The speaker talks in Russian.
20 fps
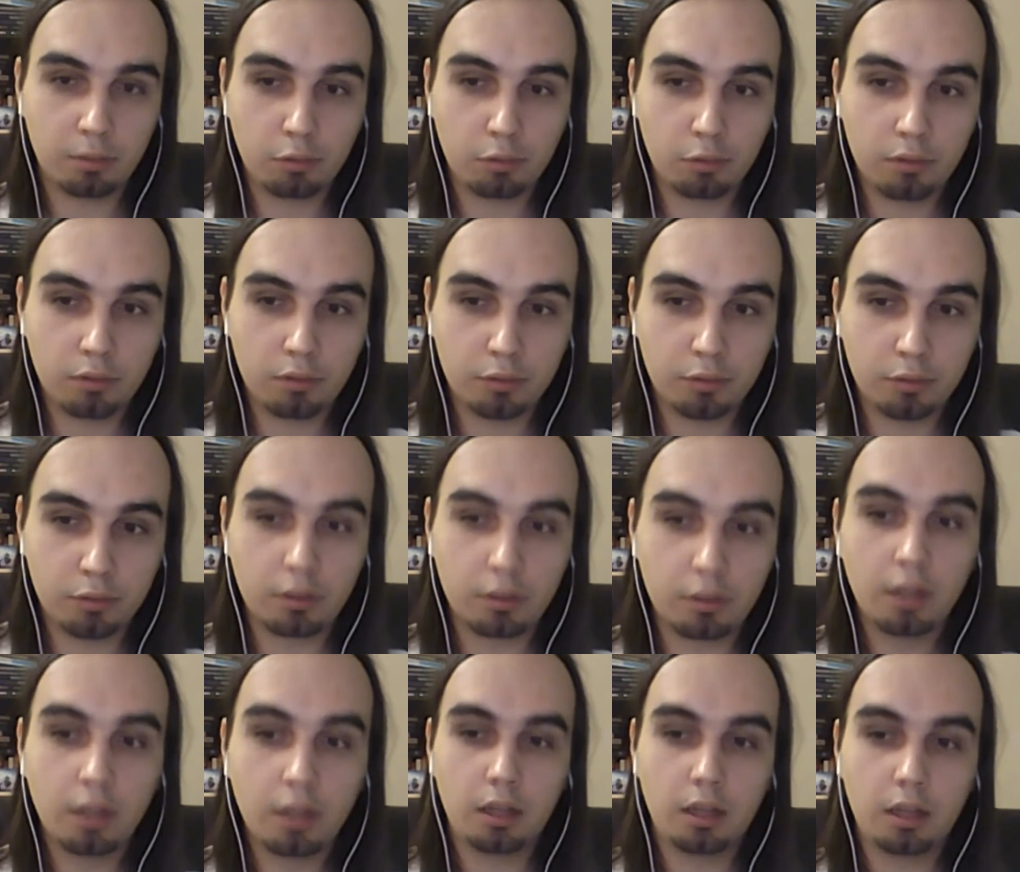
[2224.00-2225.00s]
уровню,
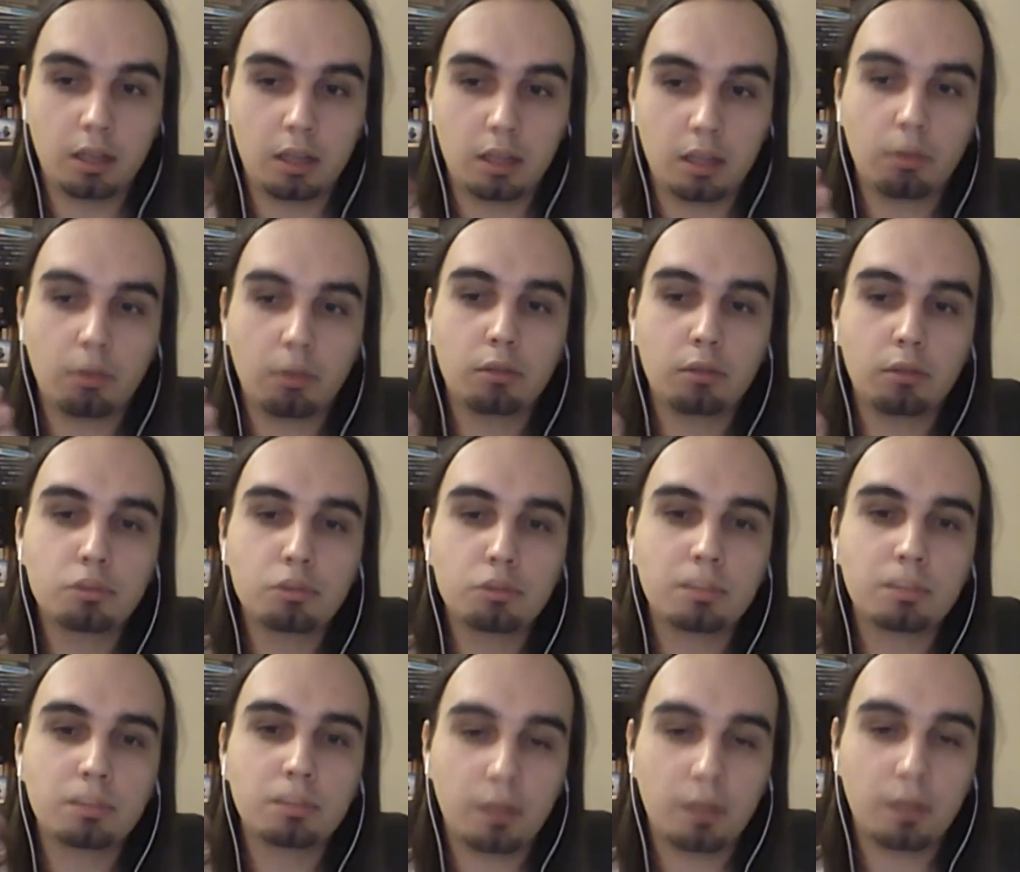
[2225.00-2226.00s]
и там к лучшим
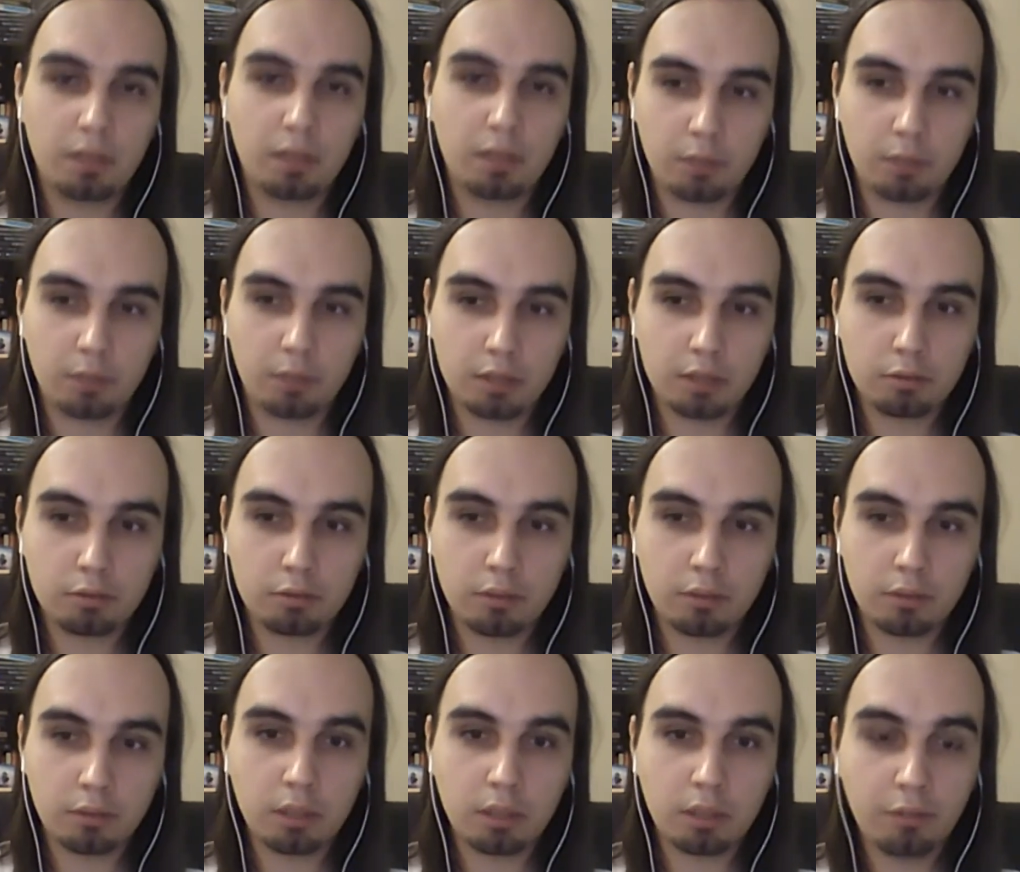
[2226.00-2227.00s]
проявлениям оранжевого уровня,
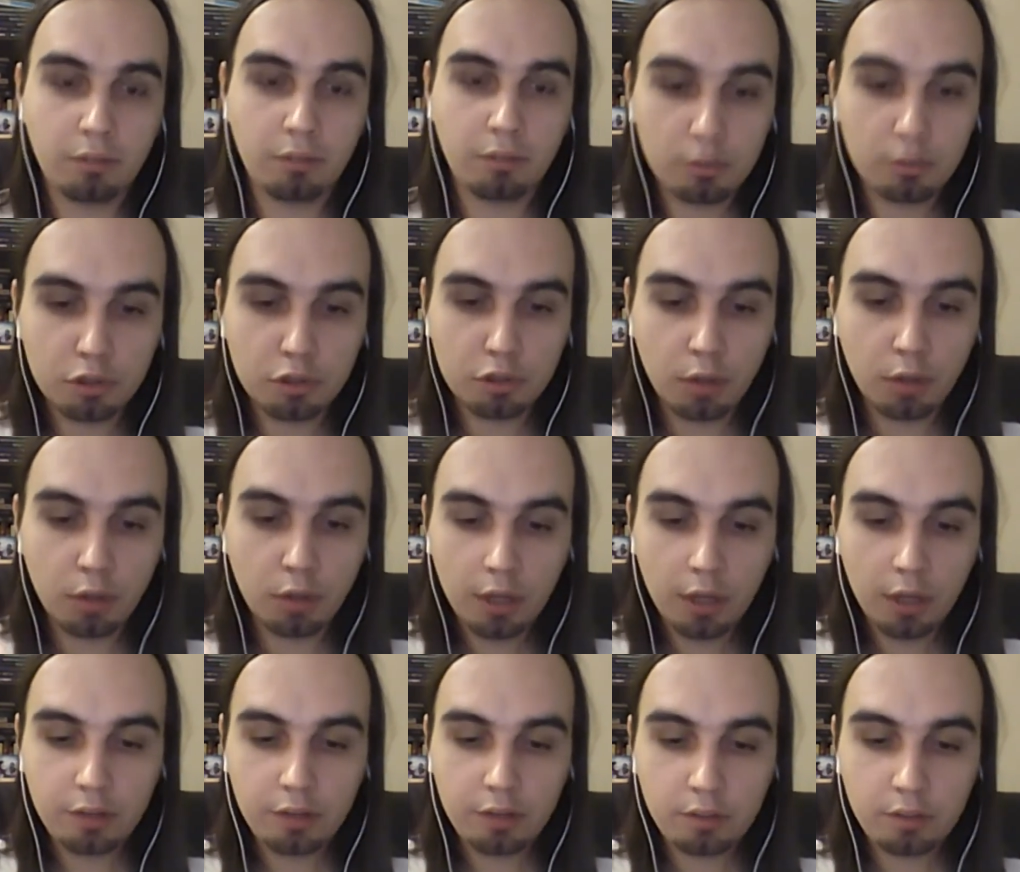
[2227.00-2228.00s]
когда мы видим, что
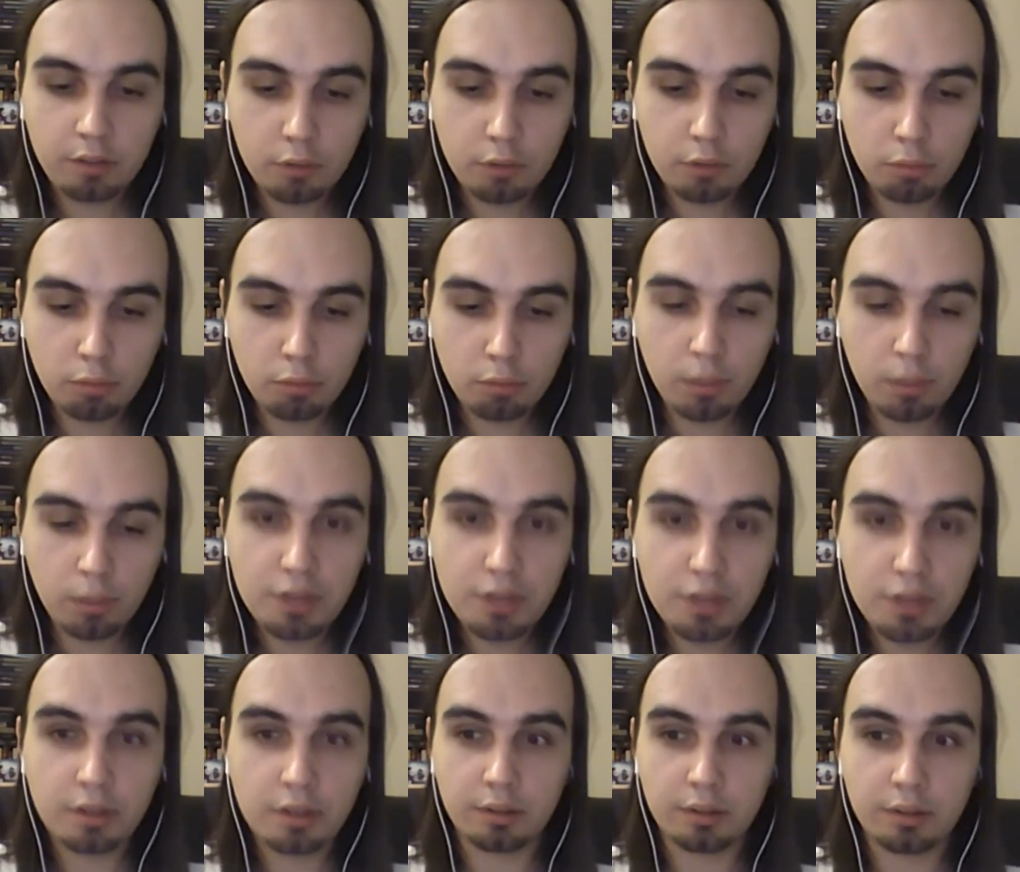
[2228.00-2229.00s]
индивидуум,
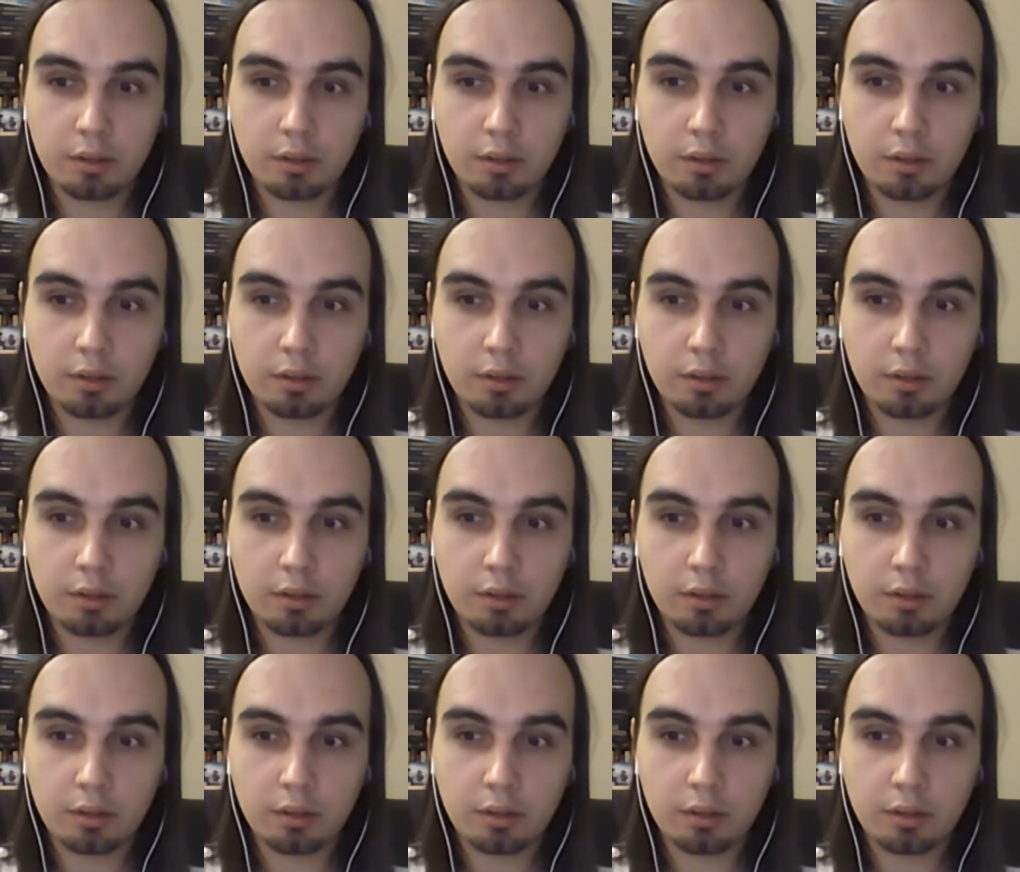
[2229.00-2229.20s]
личность